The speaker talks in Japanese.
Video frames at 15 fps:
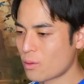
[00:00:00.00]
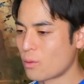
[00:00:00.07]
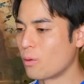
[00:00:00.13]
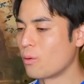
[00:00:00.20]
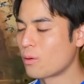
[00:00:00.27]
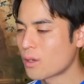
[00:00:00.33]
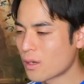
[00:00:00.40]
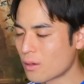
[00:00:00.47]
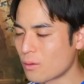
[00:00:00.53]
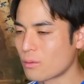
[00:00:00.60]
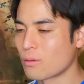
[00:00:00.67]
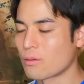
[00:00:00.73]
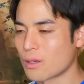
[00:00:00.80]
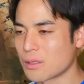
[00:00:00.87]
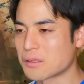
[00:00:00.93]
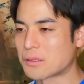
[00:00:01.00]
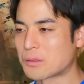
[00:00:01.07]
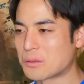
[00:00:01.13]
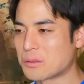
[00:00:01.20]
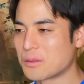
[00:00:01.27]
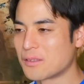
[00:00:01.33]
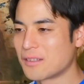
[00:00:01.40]
表現力を感じ
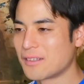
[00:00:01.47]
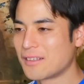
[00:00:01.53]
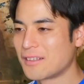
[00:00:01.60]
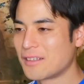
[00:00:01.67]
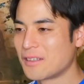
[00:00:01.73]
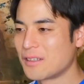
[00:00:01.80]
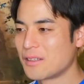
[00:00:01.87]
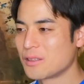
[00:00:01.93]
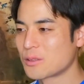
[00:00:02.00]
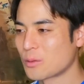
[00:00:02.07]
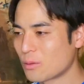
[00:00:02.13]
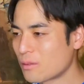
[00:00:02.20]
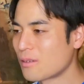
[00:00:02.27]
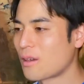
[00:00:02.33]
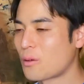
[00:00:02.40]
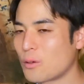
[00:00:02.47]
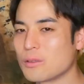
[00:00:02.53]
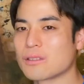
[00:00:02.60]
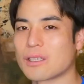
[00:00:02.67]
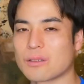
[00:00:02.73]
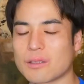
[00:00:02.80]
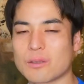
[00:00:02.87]
る、そんな
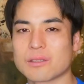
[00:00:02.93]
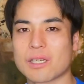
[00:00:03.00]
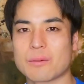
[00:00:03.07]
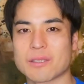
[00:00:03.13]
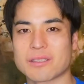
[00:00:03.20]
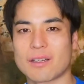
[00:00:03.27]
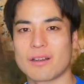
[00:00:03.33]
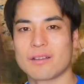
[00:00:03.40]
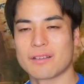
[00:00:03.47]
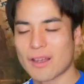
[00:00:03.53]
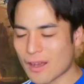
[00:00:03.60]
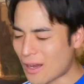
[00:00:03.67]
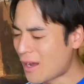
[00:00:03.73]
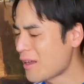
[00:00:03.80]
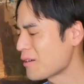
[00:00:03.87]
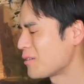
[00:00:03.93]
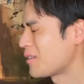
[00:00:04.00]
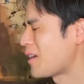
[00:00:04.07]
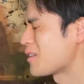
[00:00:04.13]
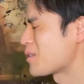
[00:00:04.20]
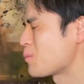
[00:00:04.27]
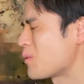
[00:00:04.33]
今作でございましたね。早く
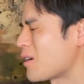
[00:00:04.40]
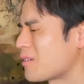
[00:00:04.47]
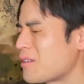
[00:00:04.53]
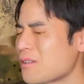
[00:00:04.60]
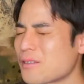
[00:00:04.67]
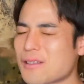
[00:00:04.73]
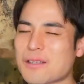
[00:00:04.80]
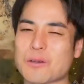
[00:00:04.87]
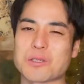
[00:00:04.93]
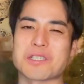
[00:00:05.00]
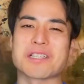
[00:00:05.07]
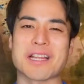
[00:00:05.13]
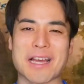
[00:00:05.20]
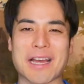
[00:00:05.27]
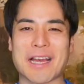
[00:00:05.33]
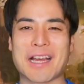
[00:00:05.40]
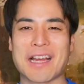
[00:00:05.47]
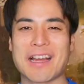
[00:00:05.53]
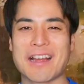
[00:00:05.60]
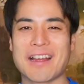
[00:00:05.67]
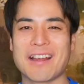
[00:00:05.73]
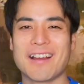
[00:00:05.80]
ダンスプラクティス出てほしいね。
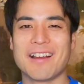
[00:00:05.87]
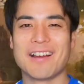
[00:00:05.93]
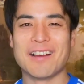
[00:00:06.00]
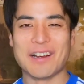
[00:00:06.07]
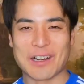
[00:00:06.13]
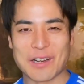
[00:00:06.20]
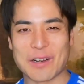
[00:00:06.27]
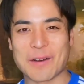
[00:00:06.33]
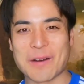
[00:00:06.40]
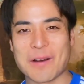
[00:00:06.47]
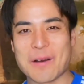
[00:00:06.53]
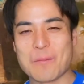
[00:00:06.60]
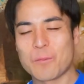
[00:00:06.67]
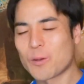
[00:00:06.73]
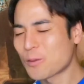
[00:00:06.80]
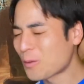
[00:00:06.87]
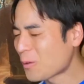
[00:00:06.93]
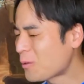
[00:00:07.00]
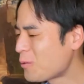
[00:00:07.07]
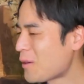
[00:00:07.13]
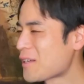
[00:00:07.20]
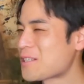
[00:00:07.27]
うん、もっと
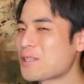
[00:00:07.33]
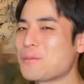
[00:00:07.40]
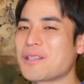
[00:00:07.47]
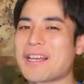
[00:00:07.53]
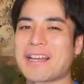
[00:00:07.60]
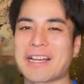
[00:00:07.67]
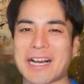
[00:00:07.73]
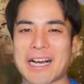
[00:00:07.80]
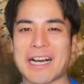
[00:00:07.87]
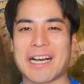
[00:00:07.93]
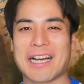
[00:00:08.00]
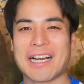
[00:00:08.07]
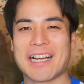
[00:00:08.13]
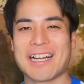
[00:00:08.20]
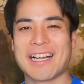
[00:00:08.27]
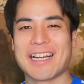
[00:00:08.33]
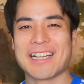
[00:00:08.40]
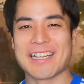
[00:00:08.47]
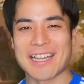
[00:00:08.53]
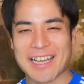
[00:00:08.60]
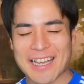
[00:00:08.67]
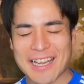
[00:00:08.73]
詳しく見たいな。
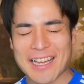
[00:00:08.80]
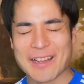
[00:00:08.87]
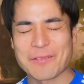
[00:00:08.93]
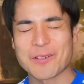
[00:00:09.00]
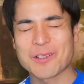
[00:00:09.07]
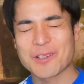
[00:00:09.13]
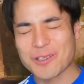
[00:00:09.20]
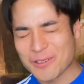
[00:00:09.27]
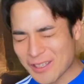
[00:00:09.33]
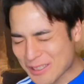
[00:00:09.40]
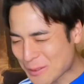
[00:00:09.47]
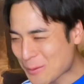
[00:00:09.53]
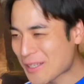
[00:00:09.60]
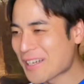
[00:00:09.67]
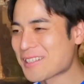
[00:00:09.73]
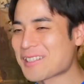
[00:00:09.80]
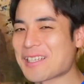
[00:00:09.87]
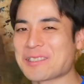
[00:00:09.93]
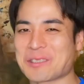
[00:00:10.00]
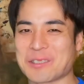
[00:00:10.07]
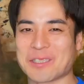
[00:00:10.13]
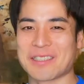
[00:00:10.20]
ねえ、もっと詳しく見たいです、
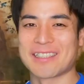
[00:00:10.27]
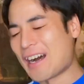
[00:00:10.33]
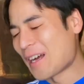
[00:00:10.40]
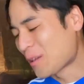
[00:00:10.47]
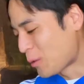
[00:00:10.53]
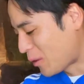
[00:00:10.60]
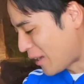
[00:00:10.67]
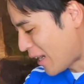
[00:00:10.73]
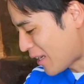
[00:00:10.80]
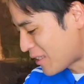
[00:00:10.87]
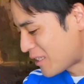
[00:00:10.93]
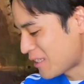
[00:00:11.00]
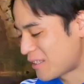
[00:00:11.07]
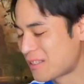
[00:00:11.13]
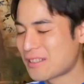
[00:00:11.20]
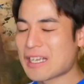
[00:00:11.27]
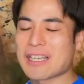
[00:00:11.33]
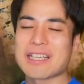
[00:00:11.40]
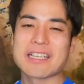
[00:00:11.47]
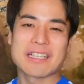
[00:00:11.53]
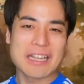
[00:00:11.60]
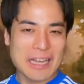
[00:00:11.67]
ダンス。あと歌詞素
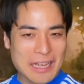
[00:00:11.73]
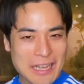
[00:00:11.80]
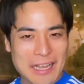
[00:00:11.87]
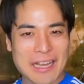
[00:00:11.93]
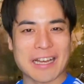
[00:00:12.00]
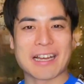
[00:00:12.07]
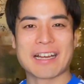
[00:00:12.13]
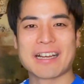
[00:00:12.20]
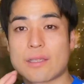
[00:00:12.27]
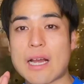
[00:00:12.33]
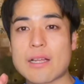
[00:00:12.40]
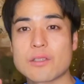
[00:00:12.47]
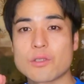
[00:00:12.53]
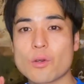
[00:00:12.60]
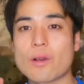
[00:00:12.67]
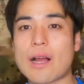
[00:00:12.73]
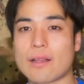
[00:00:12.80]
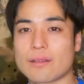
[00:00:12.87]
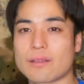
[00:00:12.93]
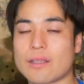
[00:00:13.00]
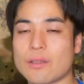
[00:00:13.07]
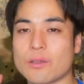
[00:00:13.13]
敵ね。男女
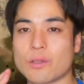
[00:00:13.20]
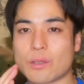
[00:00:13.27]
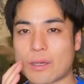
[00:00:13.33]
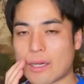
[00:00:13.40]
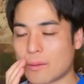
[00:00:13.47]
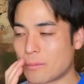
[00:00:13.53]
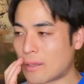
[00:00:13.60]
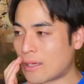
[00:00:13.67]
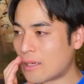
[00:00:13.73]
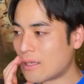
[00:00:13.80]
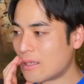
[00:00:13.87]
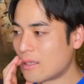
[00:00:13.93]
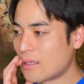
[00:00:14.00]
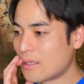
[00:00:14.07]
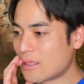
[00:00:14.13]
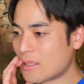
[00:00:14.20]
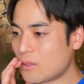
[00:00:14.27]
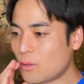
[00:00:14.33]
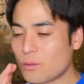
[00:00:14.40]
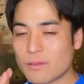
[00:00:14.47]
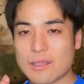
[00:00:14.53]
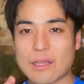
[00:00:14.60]
間っていうよりは、まあい
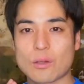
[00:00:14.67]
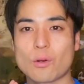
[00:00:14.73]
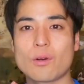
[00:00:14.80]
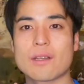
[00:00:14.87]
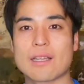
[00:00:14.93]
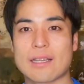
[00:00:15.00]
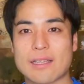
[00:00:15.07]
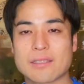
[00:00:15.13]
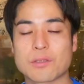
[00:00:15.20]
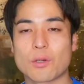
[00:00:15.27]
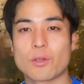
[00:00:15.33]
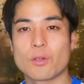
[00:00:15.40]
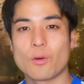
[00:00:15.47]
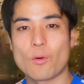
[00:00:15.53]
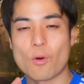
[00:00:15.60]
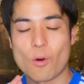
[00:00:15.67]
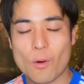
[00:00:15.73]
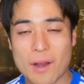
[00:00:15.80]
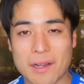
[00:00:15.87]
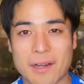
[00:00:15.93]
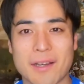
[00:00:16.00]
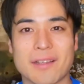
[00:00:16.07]
ろんなところでね、そういうお
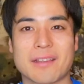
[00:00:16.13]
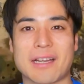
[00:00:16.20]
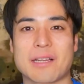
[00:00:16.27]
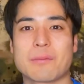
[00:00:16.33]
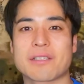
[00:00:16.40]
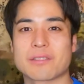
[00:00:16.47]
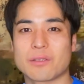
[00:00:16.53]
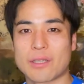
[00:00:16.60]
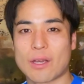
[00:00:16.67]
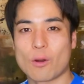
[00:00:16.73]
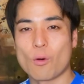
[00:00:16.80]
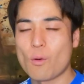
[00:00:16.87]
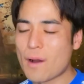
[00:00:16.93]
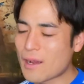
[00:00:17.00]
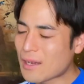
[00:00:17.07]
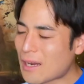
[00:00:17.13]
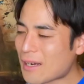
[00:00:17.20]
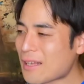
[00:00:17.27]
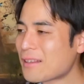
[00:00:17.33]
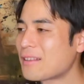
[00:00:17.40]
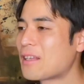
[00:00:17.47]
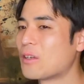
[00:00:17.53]
別れってありますよね。お別
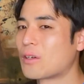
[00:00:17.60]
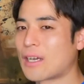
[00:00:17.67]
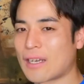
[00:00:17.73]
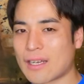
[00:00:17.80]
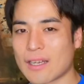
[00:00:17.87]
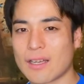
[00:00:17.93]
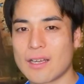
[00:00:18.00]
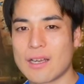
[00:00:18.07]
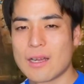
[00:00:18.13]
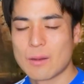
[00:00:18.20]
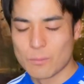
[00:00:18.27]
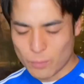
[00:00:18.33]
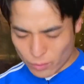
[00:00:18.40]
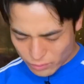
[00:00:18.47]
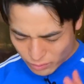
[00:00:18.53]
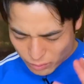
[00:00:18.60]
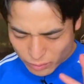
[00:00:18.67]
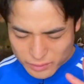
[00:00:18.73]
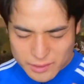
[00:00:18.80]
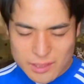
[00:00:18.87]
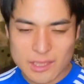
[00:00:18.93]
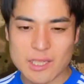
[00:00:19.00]
れっていうかね、僕
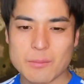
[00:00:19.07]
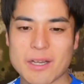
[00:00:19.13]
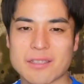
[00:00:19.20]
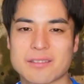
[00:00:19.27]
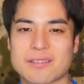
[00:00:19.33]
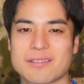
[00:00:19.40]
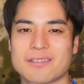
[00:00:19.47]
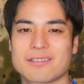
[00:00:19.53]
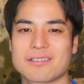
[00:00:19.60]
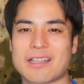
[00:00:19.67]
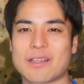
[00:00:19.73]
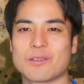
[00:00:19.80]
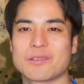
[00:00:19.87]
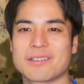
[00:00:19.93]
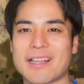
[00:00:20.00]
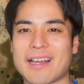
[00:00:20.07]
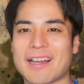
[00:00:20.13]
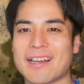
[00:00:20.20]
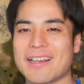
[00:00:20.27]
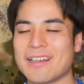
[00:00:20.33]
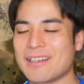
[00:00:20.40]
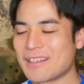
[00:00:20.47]
こっち行きますって言っ
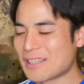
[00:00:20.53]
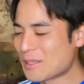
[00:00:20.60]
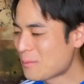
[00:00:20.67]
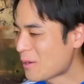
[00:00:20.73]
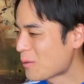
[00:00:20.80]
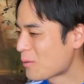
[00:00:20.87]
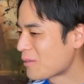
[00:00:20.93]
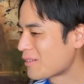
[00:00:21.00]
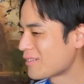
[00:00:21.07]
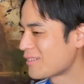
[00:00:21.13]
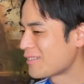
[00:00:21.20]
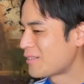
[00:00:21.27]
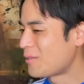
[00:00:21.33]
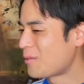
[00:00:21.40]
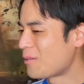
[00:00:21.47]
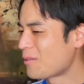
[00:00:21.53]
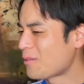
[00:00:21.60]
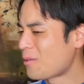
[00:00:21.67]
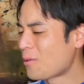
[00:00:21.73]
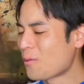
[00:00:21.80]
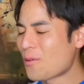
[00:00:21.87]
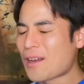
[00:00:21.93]
て、今のこ
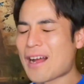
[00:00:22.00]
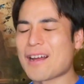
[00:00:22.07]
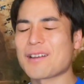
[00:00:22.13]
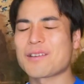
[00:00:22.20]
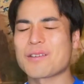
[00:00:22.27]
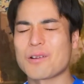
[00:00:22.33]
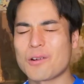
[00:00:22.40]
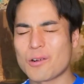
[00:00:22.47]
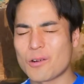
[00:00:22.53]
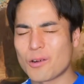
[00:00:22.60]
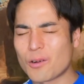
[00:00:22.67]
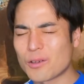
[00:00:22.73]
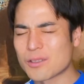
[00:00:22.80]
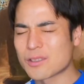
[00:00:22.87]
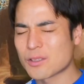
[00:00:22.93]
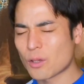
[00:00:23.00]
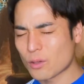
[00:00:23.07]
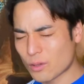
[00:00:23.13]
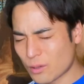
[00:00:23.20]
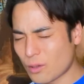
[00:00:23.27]
の環境をちょっ